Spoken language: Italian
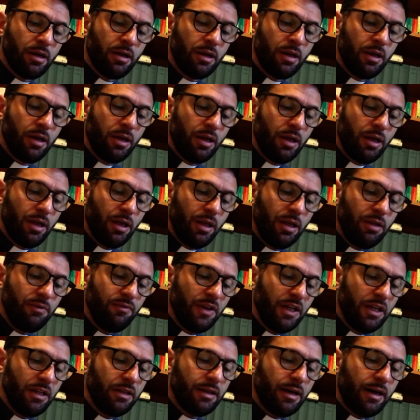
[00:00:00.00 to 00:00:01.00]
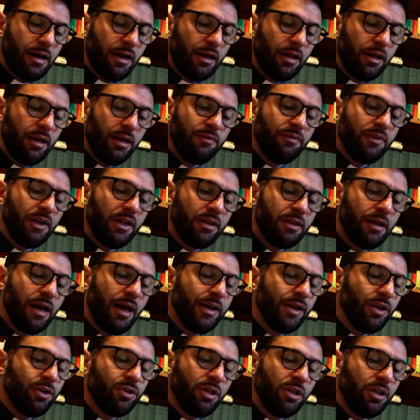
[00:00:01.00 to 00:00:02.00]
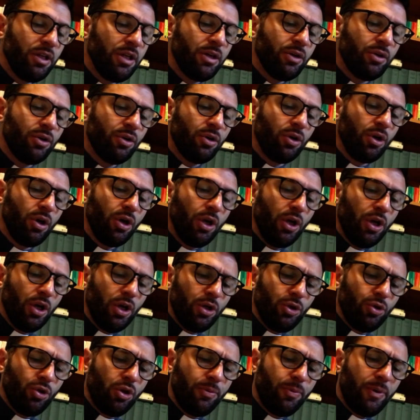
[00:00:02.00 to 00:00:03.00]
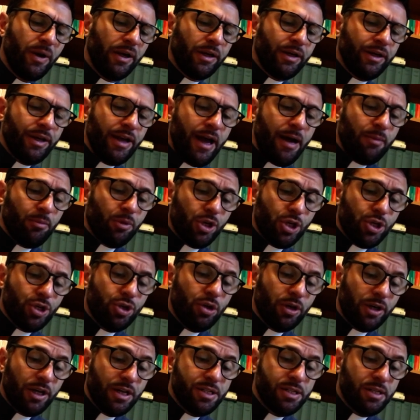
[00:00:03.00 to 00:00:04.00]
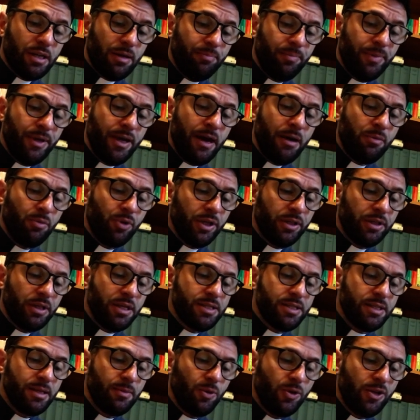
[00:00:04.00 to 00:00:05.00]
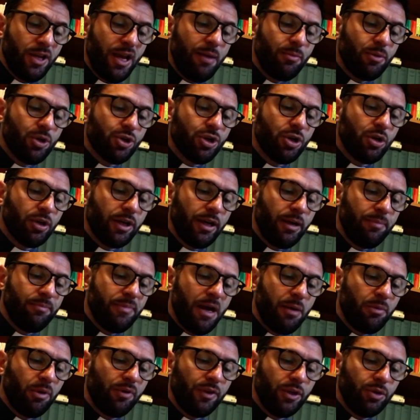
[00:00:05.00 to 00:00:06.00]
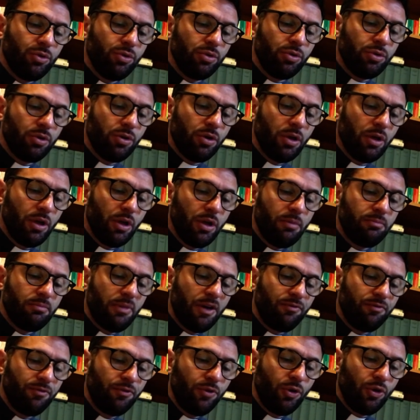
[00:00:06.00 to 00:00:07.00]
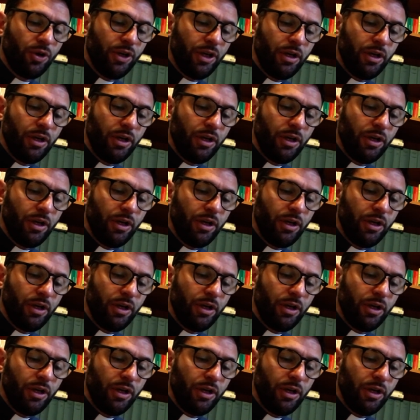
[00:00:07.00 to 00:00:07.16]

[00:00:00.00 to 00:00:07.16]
In verità, in verità io ti dico, noi parliamo di ciò che sappiamo e testimoniamo ciò che abbiamo veduto ma voi non